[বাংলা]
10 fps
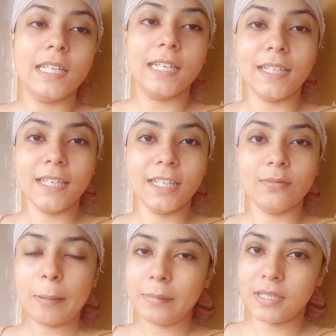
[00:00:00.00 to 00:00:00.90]

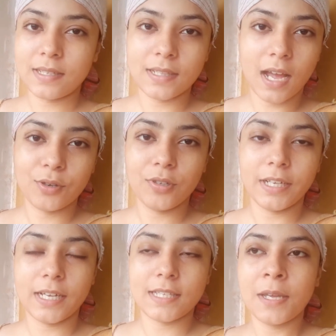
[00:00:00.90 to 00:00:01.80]
ক্লিনভাবে স্নান
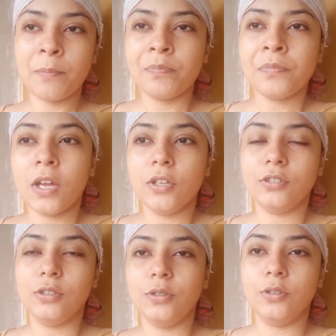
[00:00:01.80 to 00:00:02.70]
হয়ে গেছে
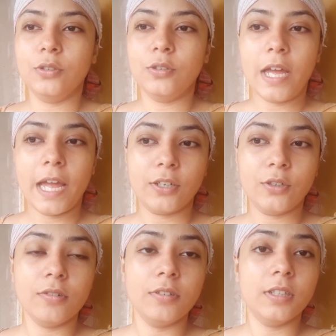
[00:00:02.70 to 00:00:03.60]
তো
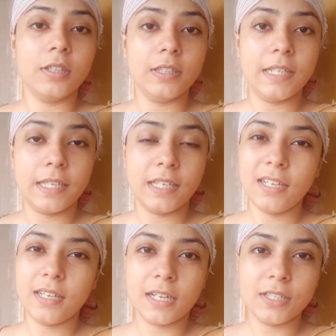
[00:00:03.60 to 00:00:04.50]
এখন দেখি
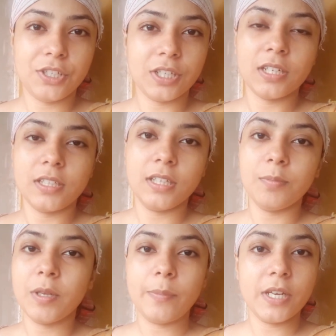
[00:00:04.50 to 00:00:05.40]
লাঞ্চের কি
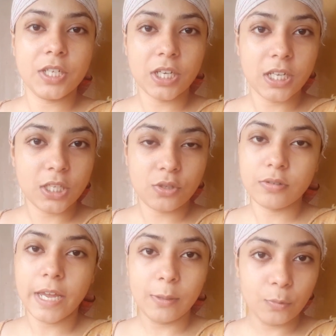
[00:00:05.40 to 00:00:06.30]
প্রিপারেশানে
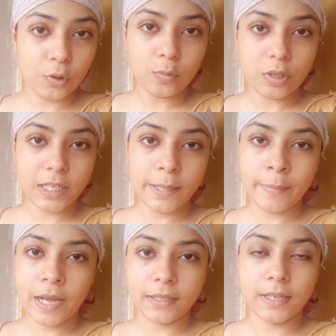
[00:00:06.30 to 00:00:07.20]
কিছু হেল্প করব কি না
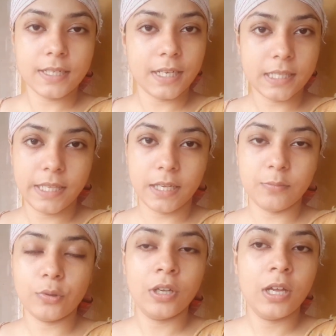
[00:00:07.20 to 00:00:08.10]
মাকে সেটা
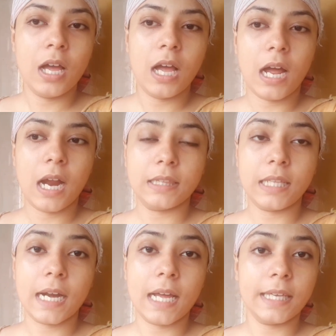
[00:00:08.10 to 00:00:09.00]
দেখব আর
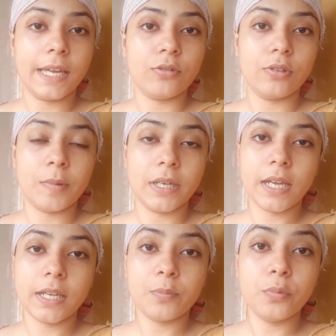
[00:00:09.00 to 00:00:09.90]
তার আগে এখন
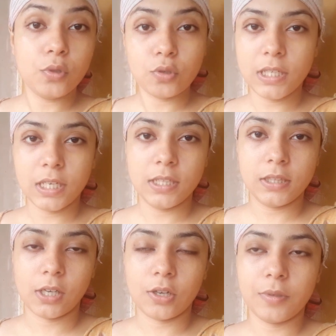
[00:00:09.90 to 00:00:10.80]
আমাকে আগে পুজো দিয়ে
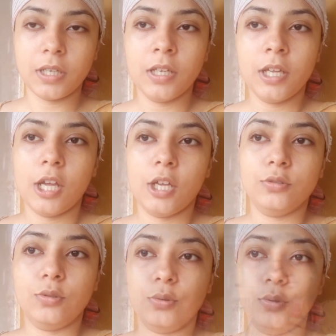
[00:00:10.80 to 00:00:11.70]
নিতে হবে তো